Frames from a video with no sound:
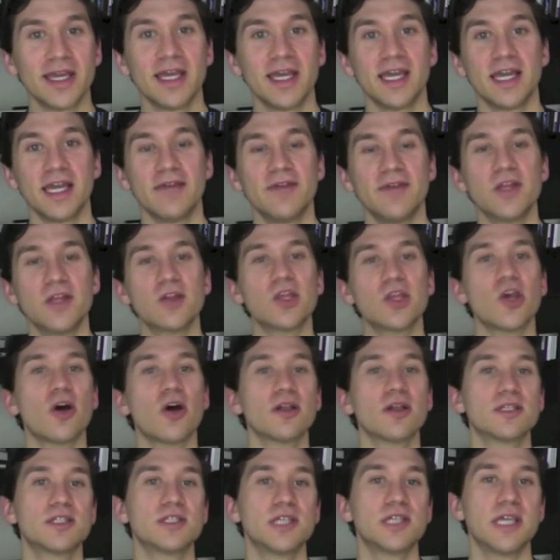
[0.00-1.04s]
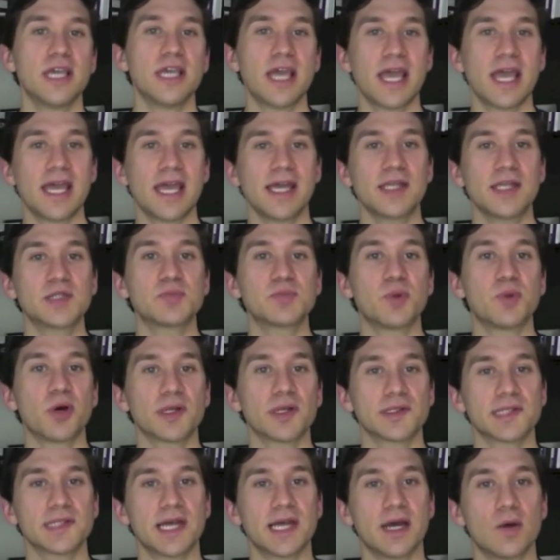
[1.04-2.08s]
Il video di oggi è
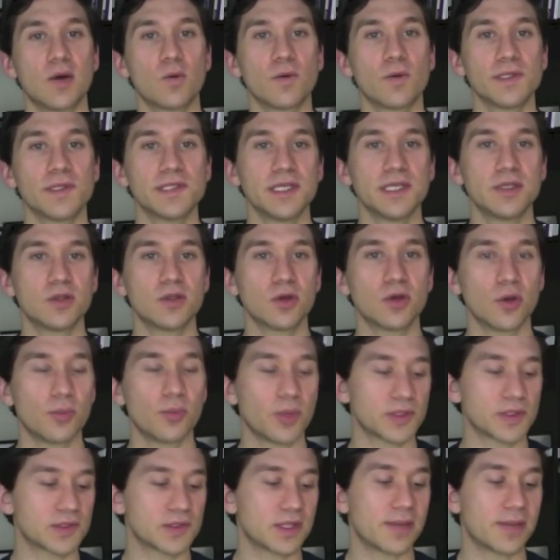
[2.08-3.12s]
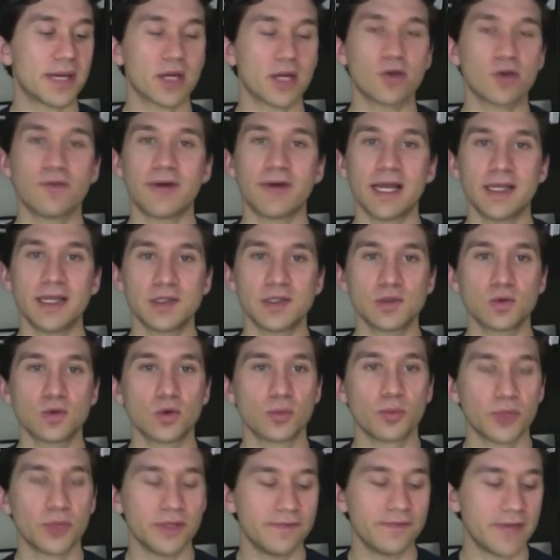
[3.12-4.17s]
risposta a un quesito posto da Marco Valli sul
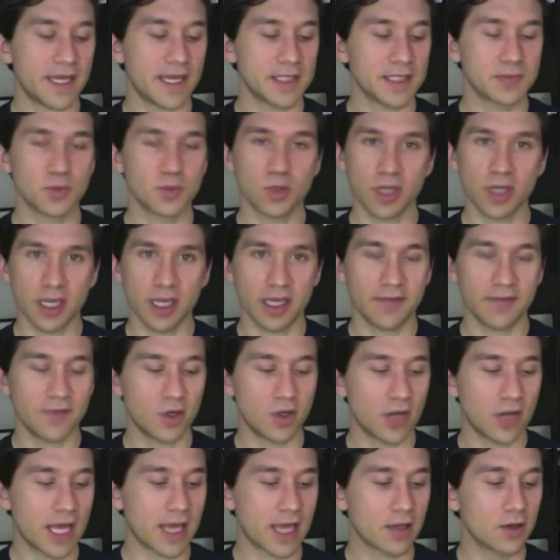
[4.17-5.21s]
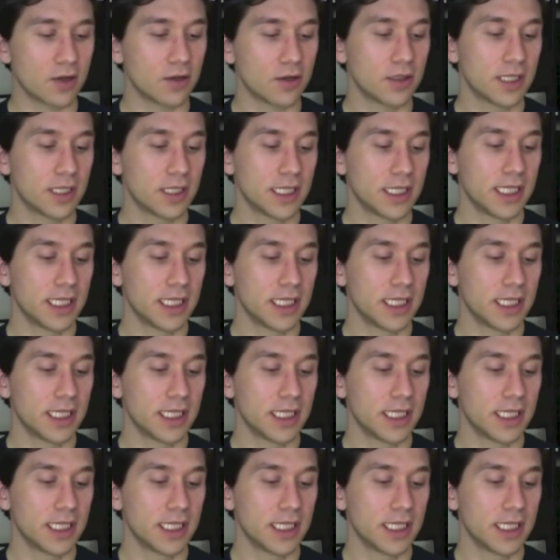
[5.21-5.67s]
gruppo di Facebook e ve lo leggo.